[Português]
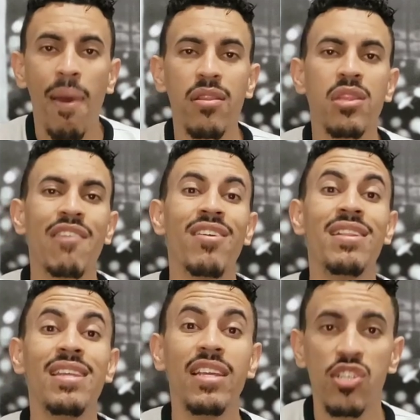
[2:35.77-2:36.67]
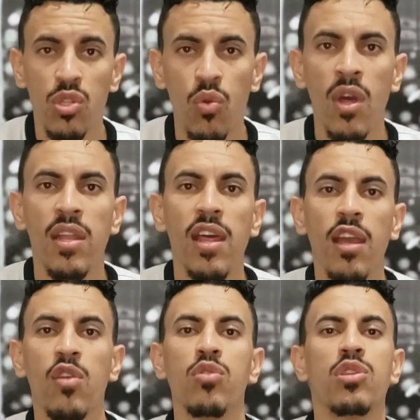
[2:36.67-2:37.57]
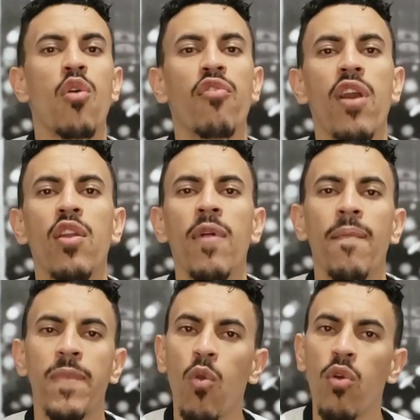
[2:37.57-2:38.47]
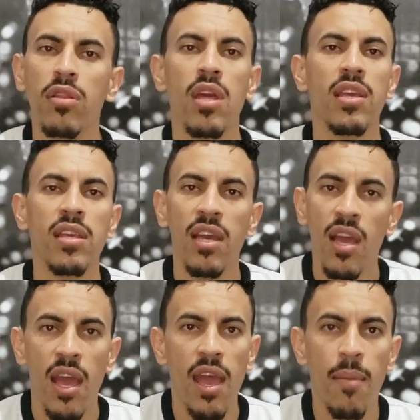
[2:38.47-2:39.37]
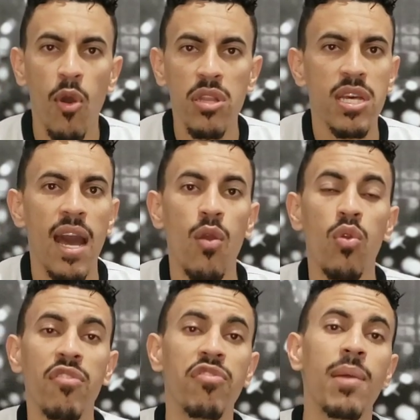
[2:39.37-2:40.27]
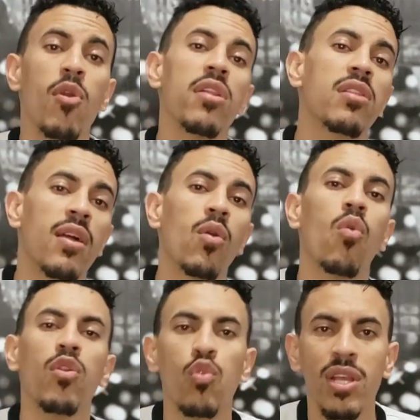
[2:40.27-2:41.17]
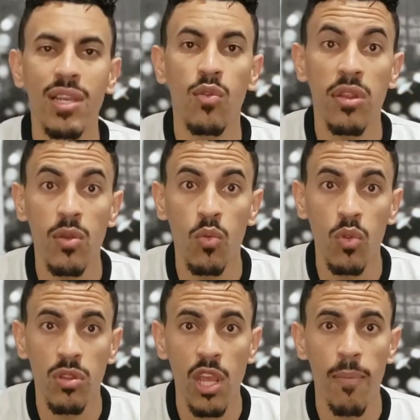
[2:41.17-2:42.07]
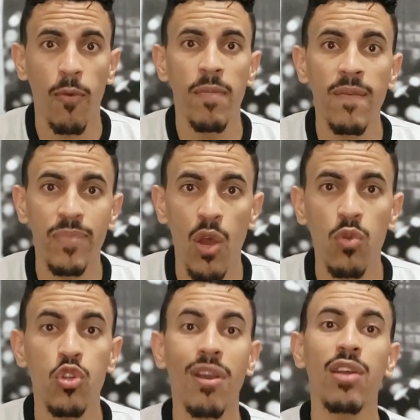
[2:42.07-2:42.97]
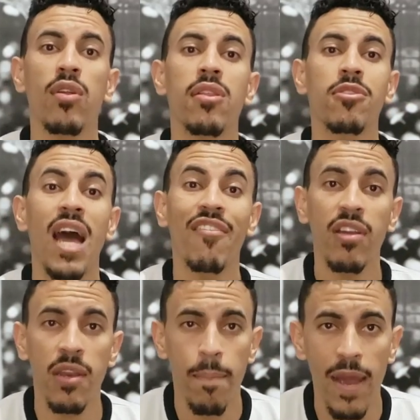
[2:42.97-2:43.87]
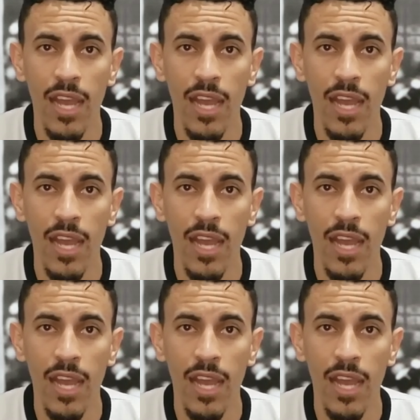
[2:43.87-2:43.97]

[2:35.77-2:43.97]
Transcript: mas estava nítido, né, que o Giovano não conseguia é, mostrar o que vinha mostrando quando entra no segundo tempo. Então o jogador estava gripado,